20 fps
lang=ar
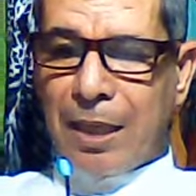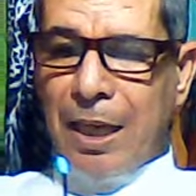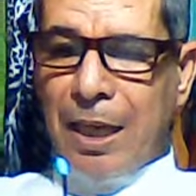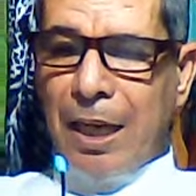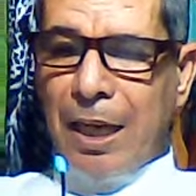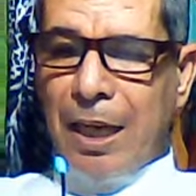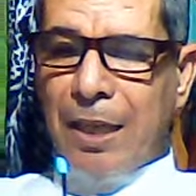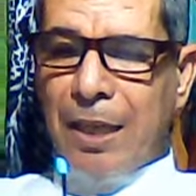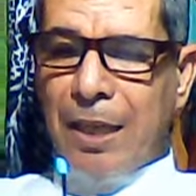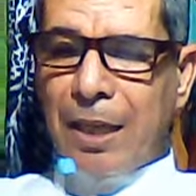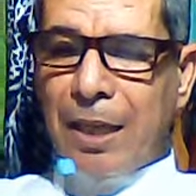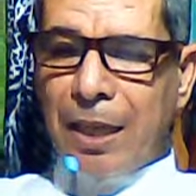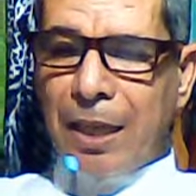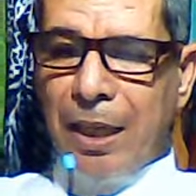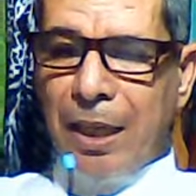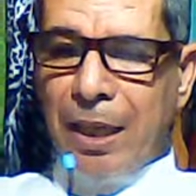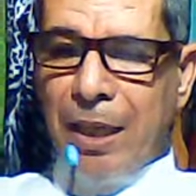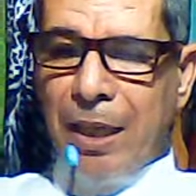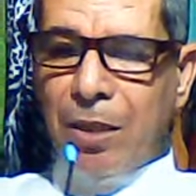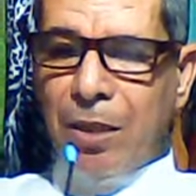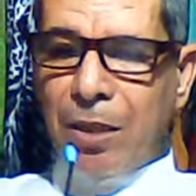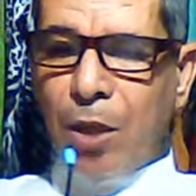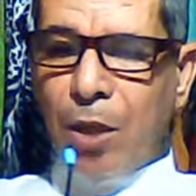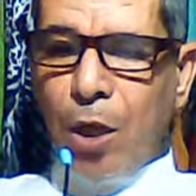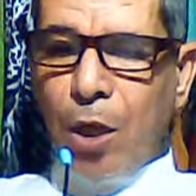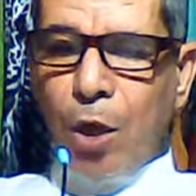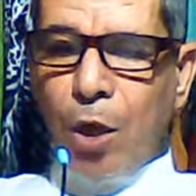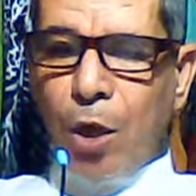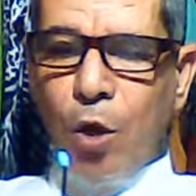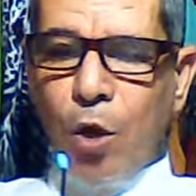الناجحين
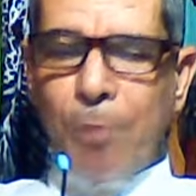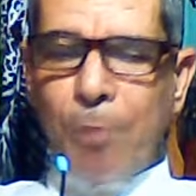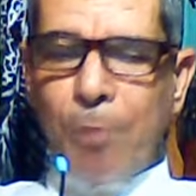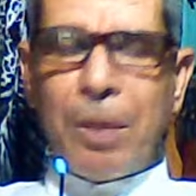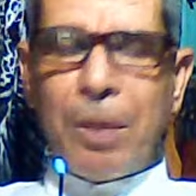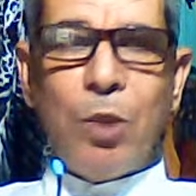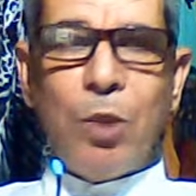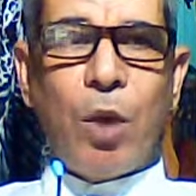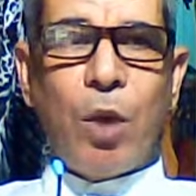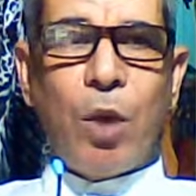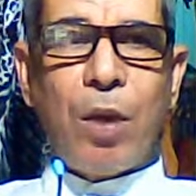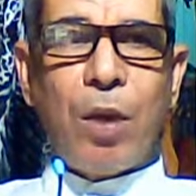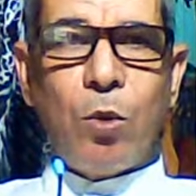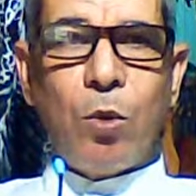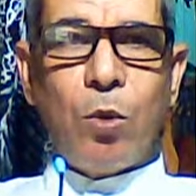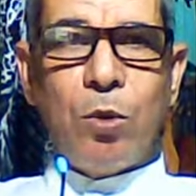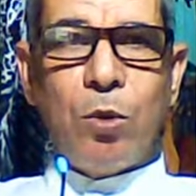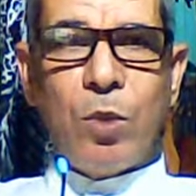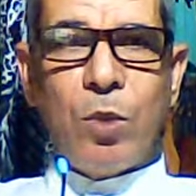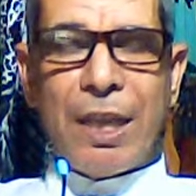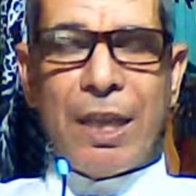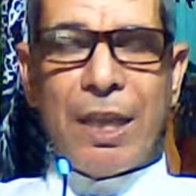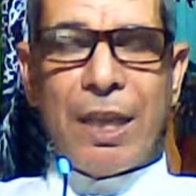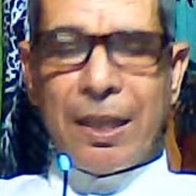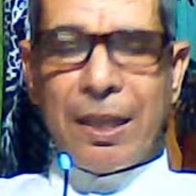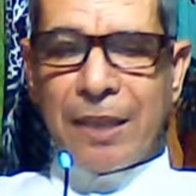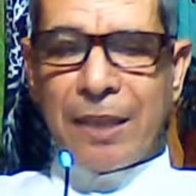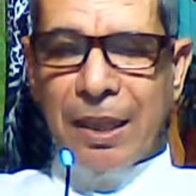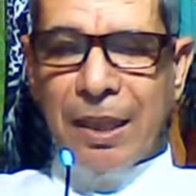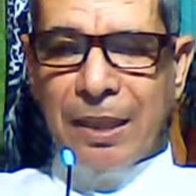هم من يحاولون
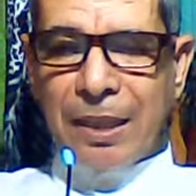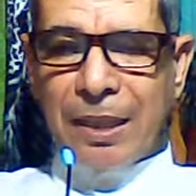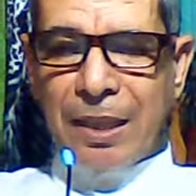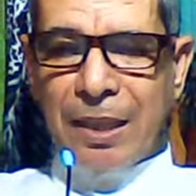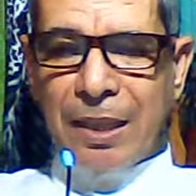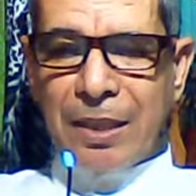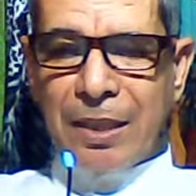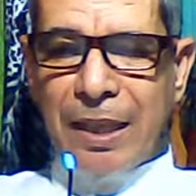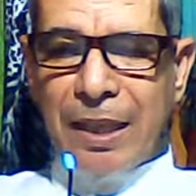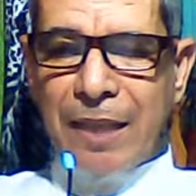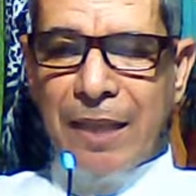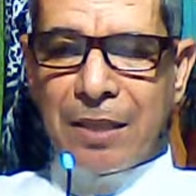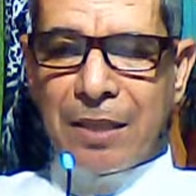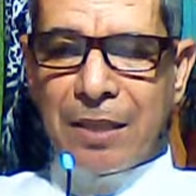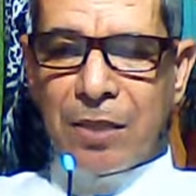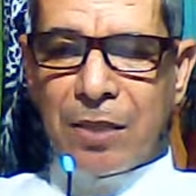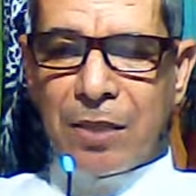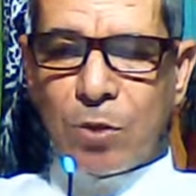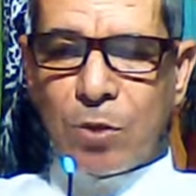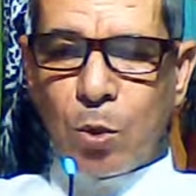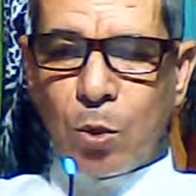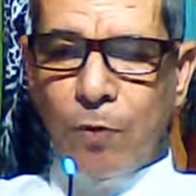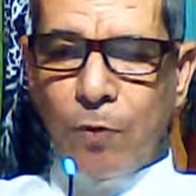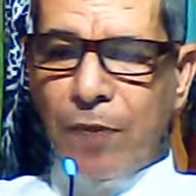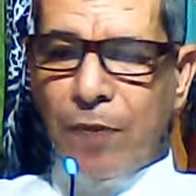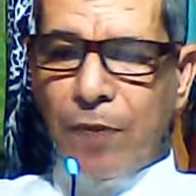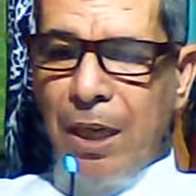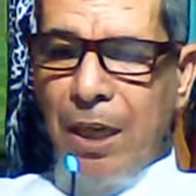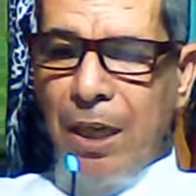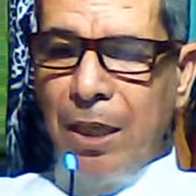تغيير هذه الظروف
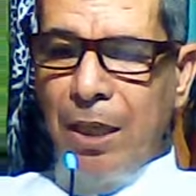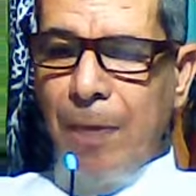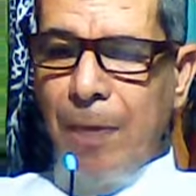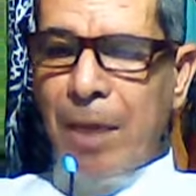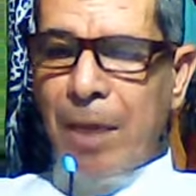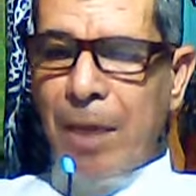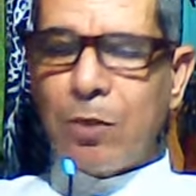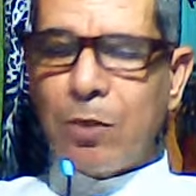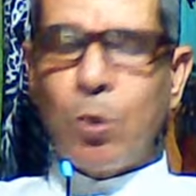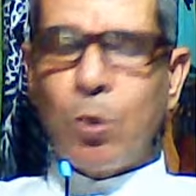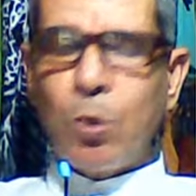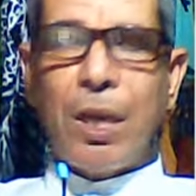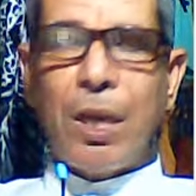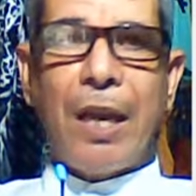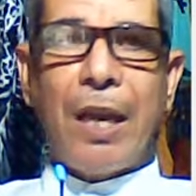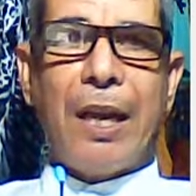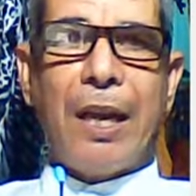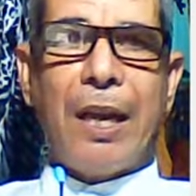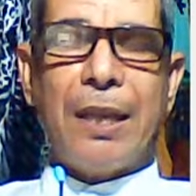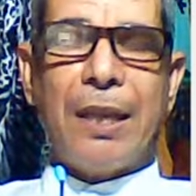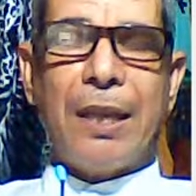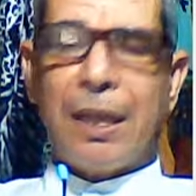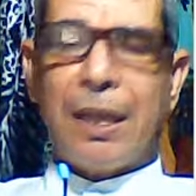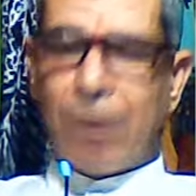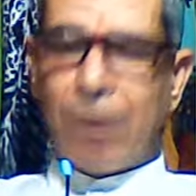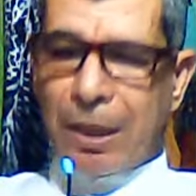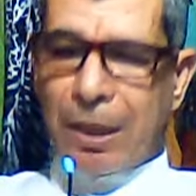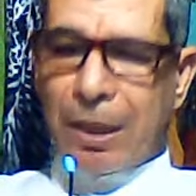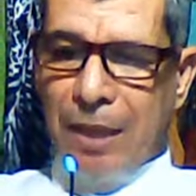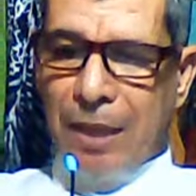يبحثون عن
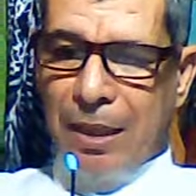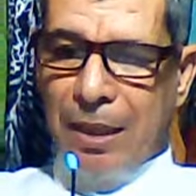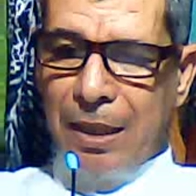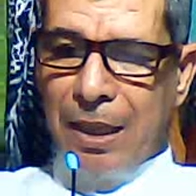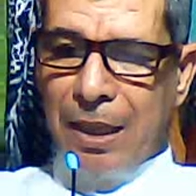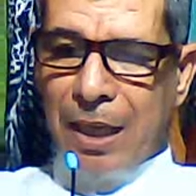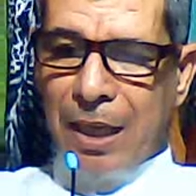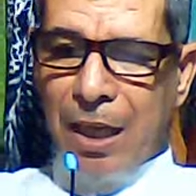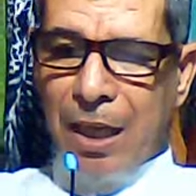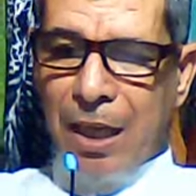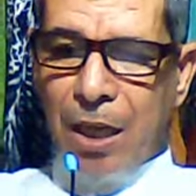أدوات النجاح